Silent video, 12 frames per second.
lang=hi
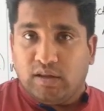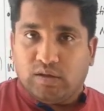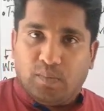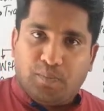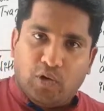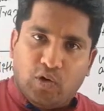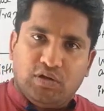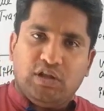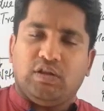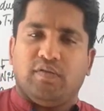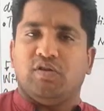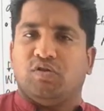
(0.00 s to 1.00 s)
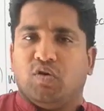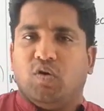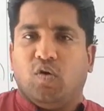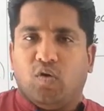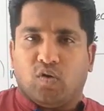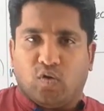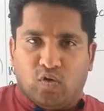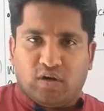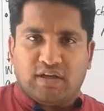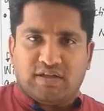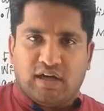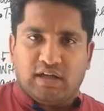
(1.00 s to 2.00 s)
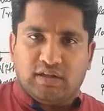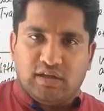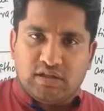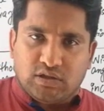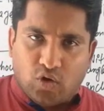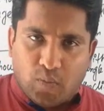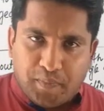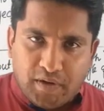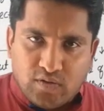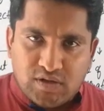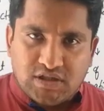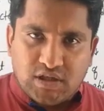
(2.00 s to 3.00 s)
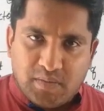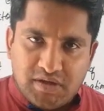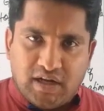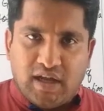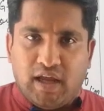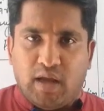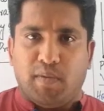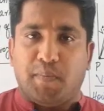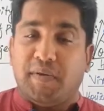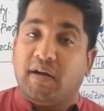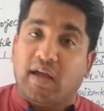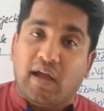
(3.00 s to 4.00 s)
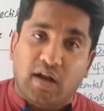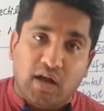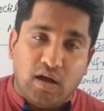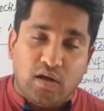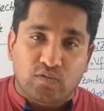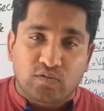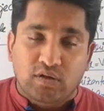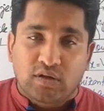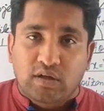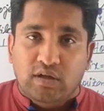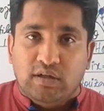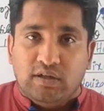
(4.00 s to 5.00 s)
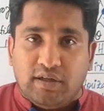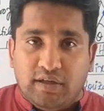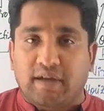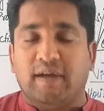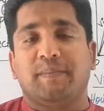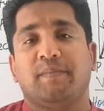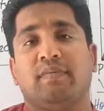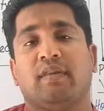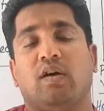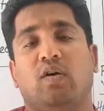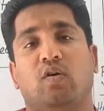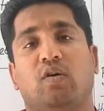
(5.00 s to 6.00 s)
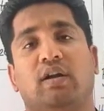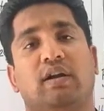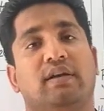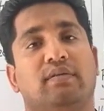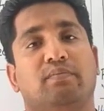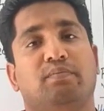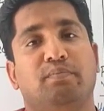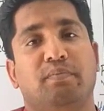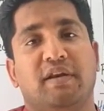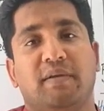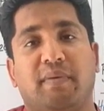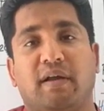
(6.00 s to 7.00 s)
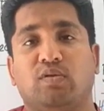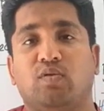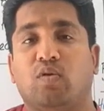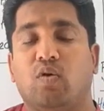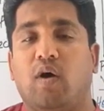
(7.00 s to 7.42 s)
तो बहुत ही तवज्जो और गौर के साथ इस टॉपिक को समझना है मैं फिर कह रहा हूँ ठीक है और मेरी बातों को